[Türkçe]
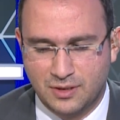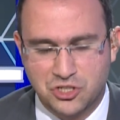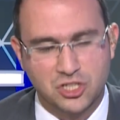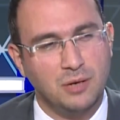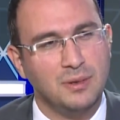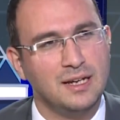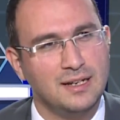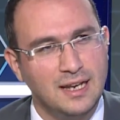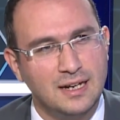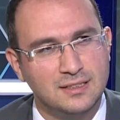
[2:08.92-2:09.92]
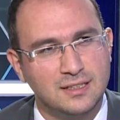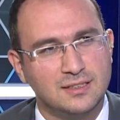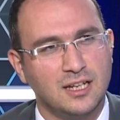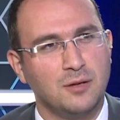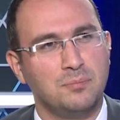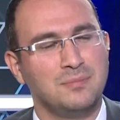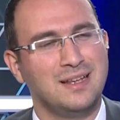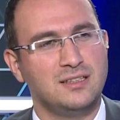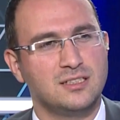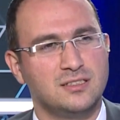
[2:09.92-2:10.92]
Açıklamalar nelerdi? TANAP
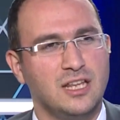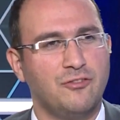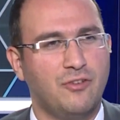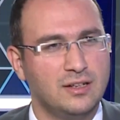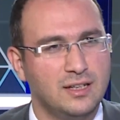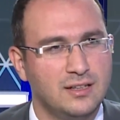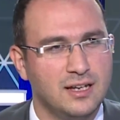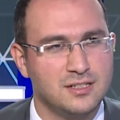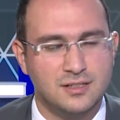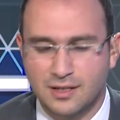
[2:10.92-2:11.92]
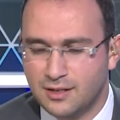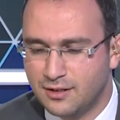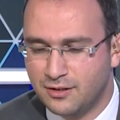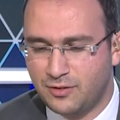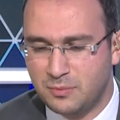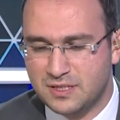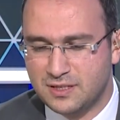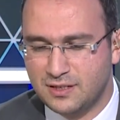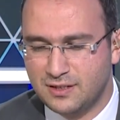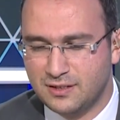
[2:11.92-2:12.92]
nedir? Ne ifade eder? Hı hı. Ve
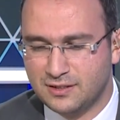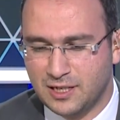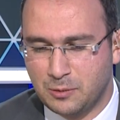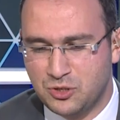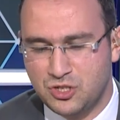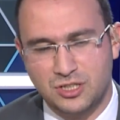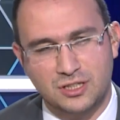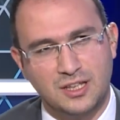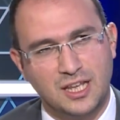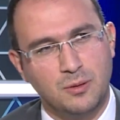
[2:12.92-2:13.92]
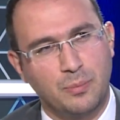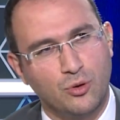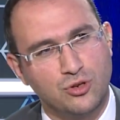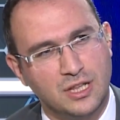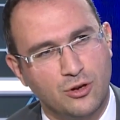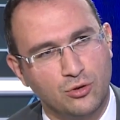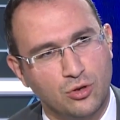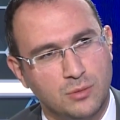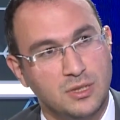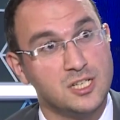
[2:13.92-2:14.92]
biz e, TANAP için ne gibi projeler
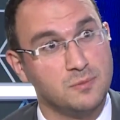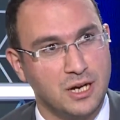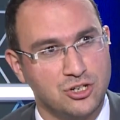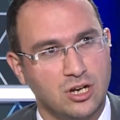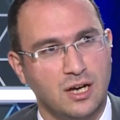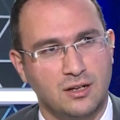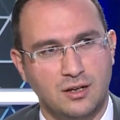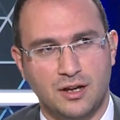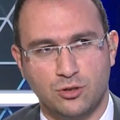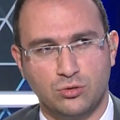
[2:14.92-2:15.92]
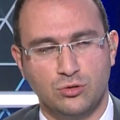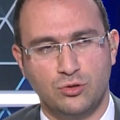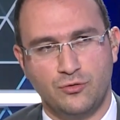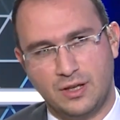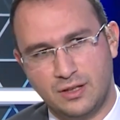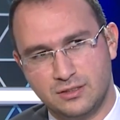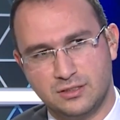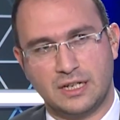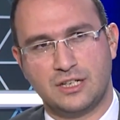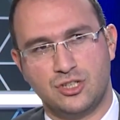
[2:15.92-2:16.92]
öngörebiliriz başka Anadolu ve
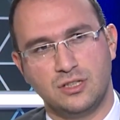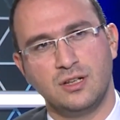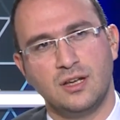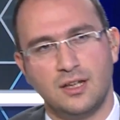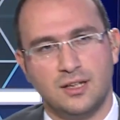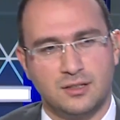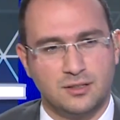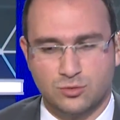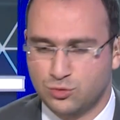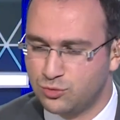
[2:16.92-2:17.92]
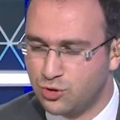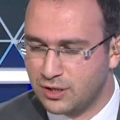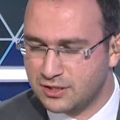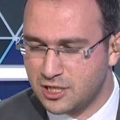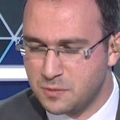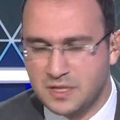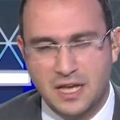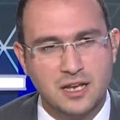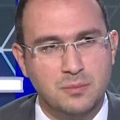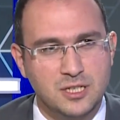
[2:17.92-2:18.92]
Irak için? Tabii. Şöyle kısaca bir
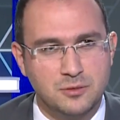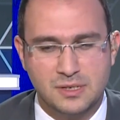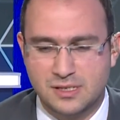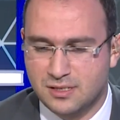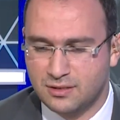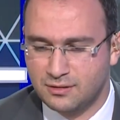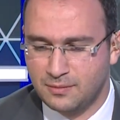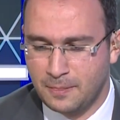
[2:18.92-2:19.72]
değinebilir miyiz?